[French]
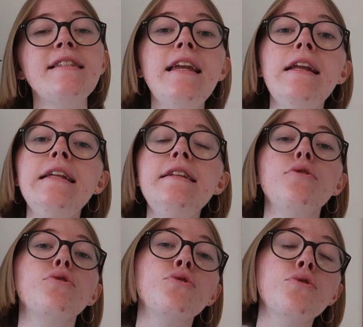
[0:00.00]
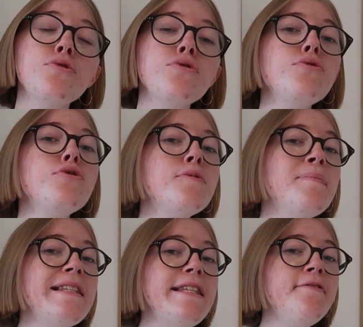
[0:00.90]
c'est une ligne conçue
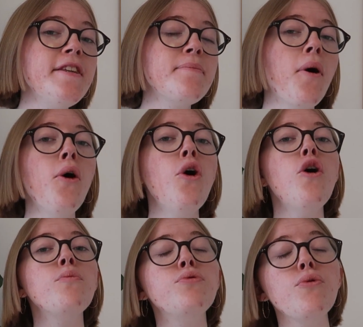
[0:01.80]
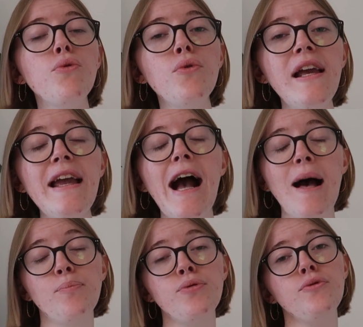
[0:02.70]
spécifiquement pour rouler
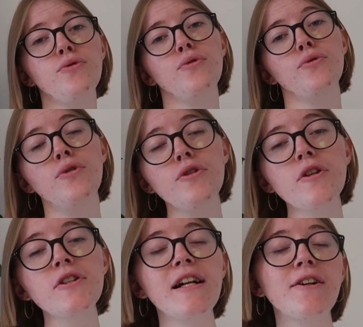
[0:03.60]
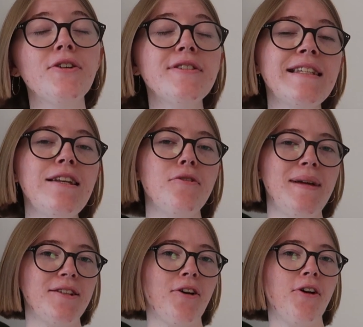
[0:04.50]
à plus de 250
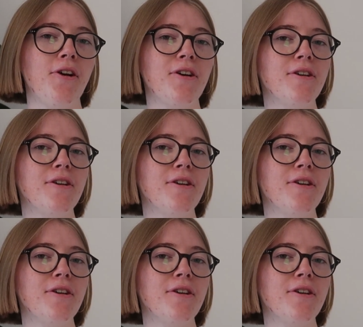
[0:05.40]
km/h.